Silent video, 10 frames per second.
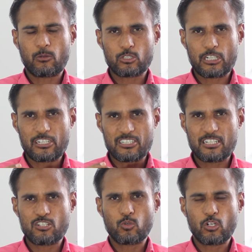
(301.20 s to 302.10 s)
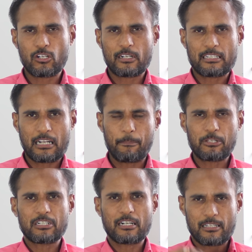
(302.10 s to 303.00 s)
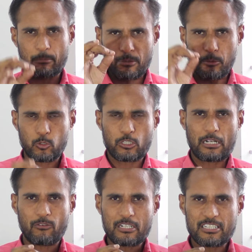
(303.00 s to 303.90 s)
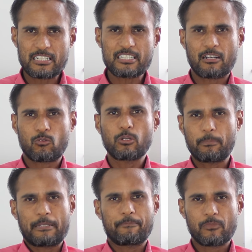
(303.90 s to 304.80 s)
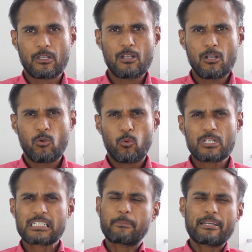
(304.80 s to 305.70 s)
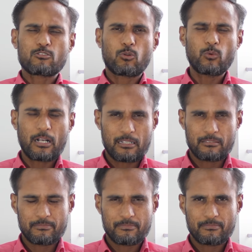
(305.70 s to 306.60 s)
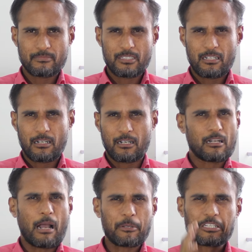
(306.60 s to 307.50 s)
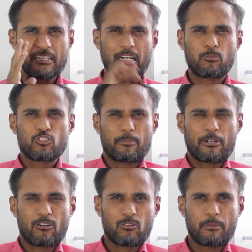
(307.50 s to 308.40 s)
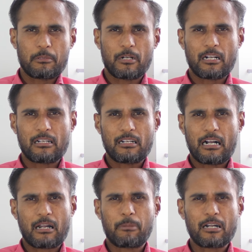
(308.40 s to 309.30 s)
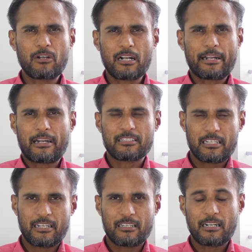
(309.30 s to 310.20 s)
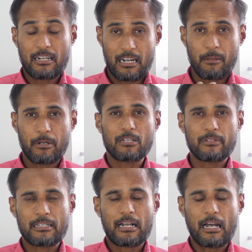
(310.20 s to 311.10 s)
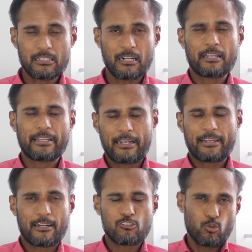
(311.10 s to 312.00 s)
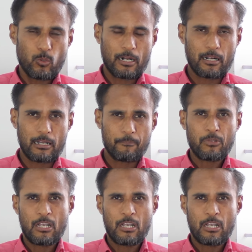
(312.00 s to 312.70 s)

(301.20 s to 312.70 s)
நாள் ஒருத்தவங்களுக்கு செஞ்சு கொடுக்கணும்னா அந்த நாற்பத்தெட்டு நாள் அந்த பிரம்ம முகூர்த்தத்தில் அவங்களுக்கு செஞ்சு நான் கொடுப்பேன் ஒரு சில பேர் சொல்லுவாங்க நாற்பத்தெட்டு நாள் பூஜை பண்ணணும் அப்படிம்பாங்க ஆனால் பண்ணுவாங்களா என்னான்னு தெரியாது ஆனால் நான் பண்ணுவேன் அதனால தான் எல்லோரும் என்ன சொல்லுவாங்கன்னா